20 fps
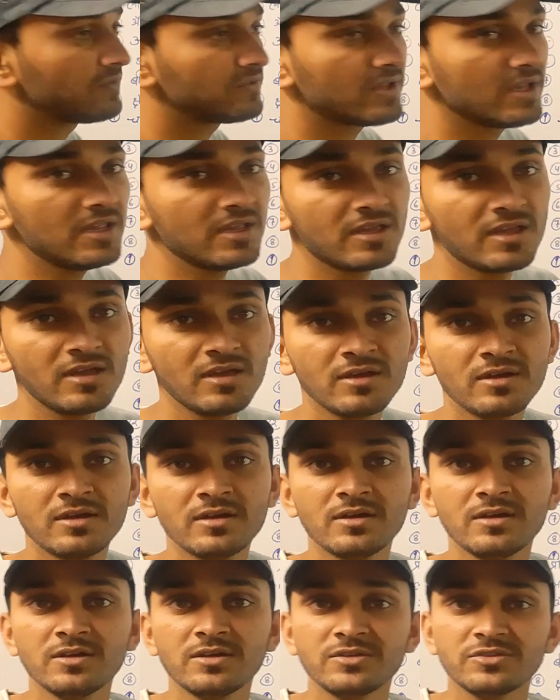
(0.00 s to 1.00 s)
बात करेंगे
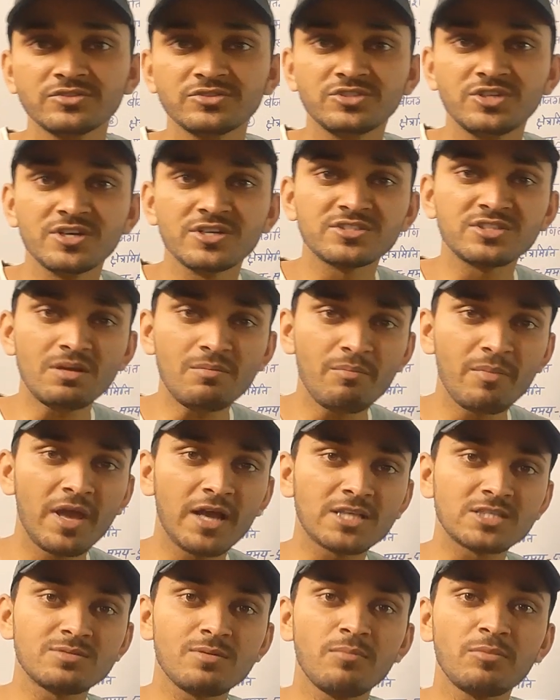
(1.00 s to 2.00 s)
जिनसे
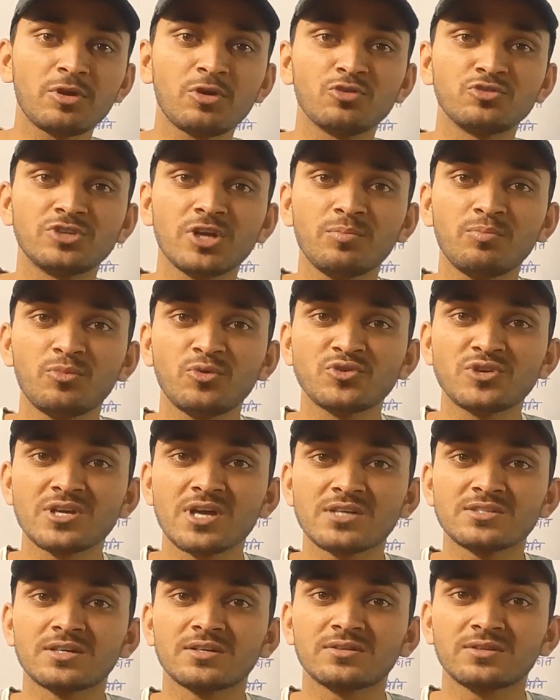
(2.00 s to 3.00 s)
मैक्सिमम क्वेश्चन
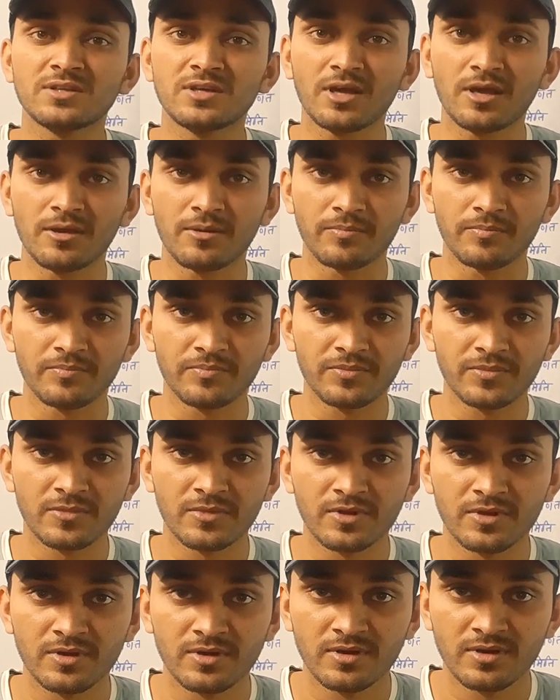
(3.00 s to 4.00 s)
पूछे जा सकते हैं
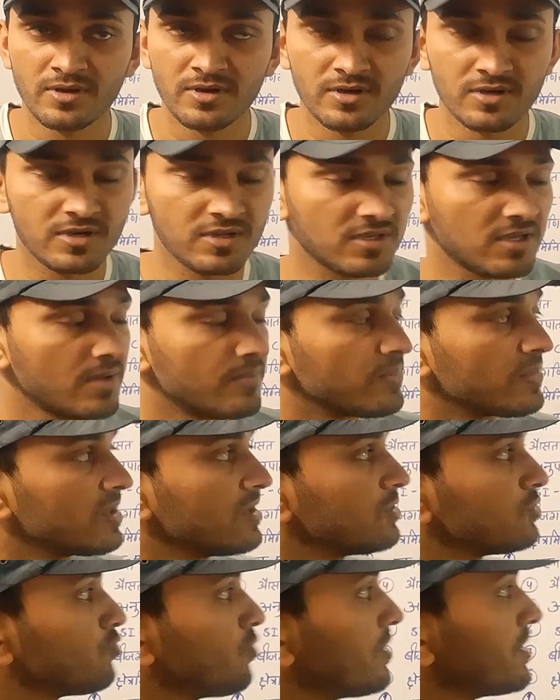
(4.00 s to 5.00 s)
ठीक है
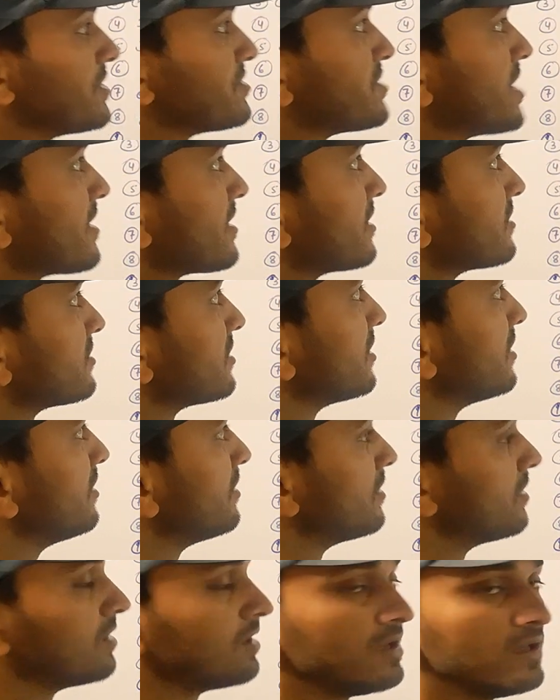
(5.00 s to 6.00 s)
तो आइए स्टार्ट करते
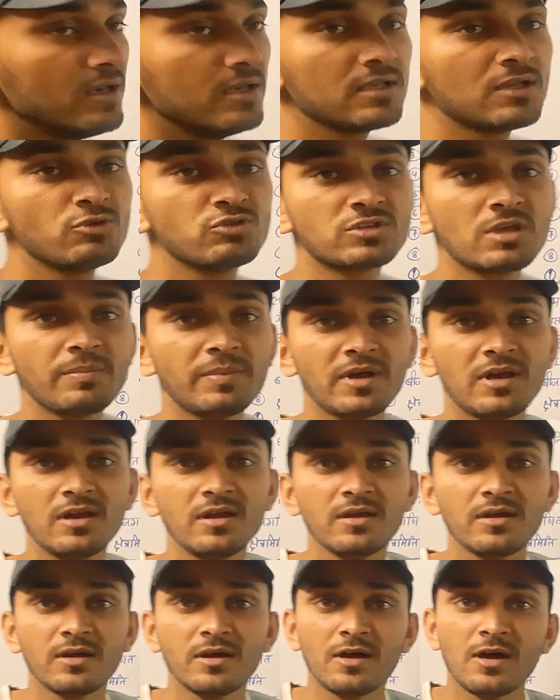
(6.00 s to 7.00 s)
हैं लेकिन उसके
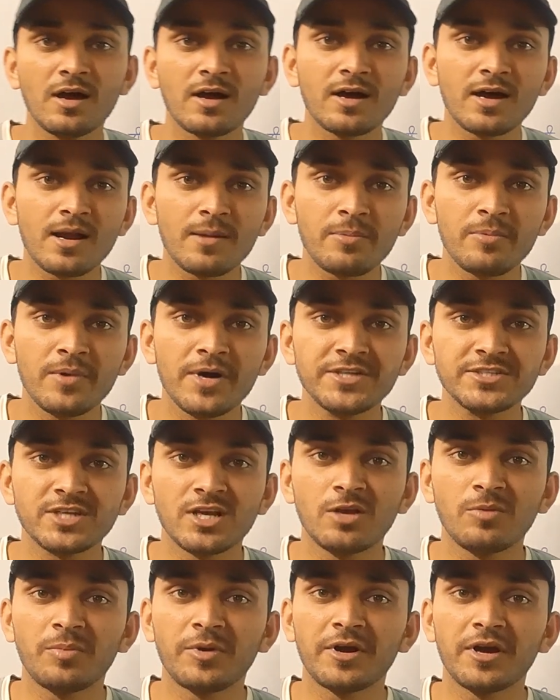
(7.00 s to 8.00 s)
पहले अगर आप हमारे
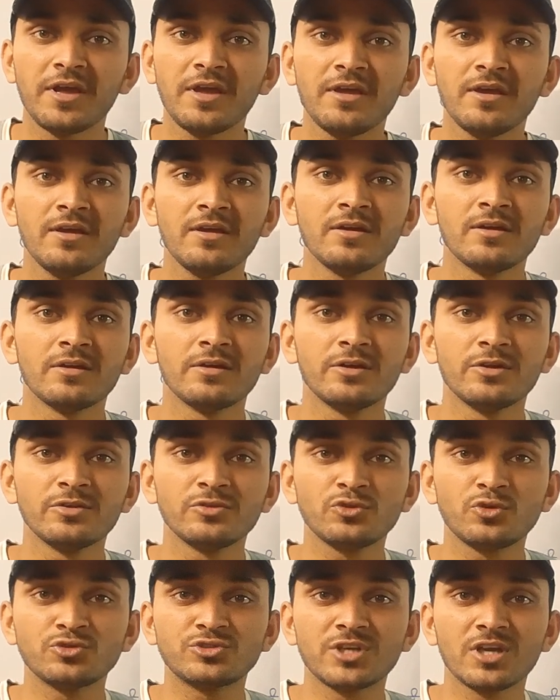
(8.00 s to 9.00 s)
चैनल पर नए हैं
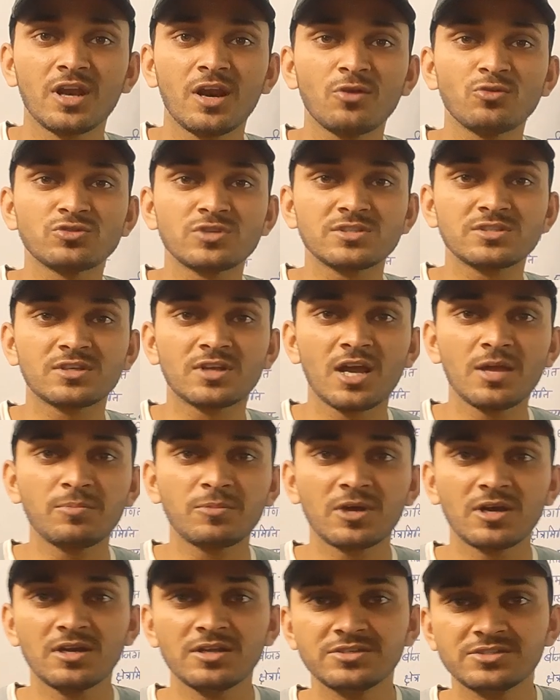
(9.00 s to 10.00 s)
तो चैनल को
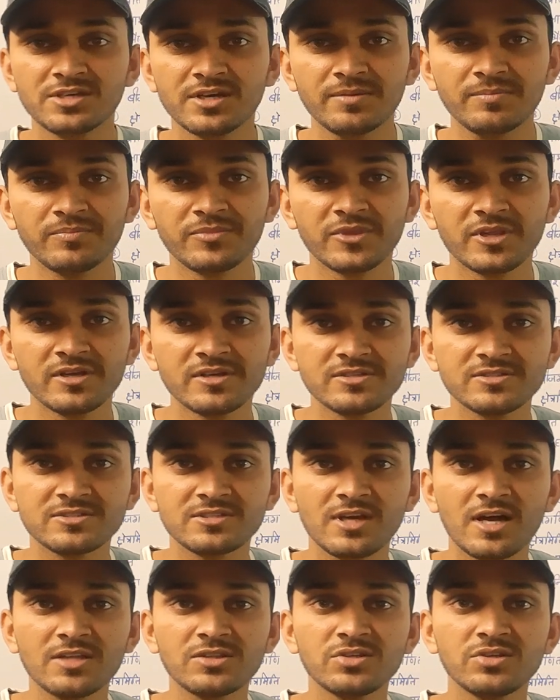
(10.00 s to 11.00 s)
सब्सक्राइब कर लीजिए
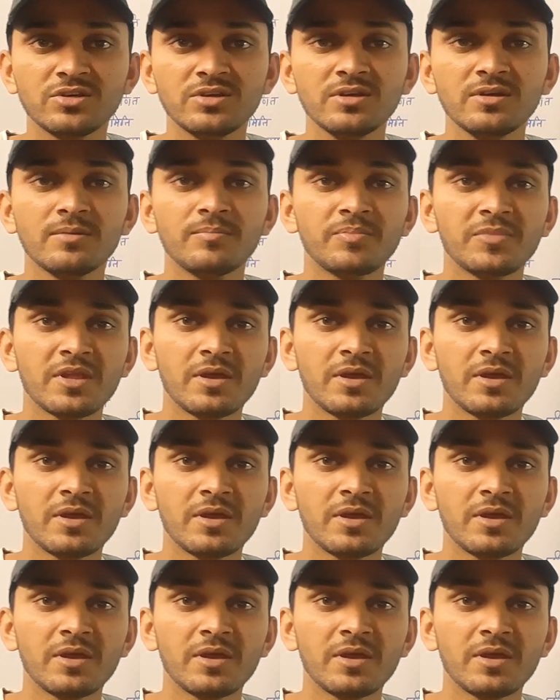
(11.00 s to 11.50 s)
साथ ही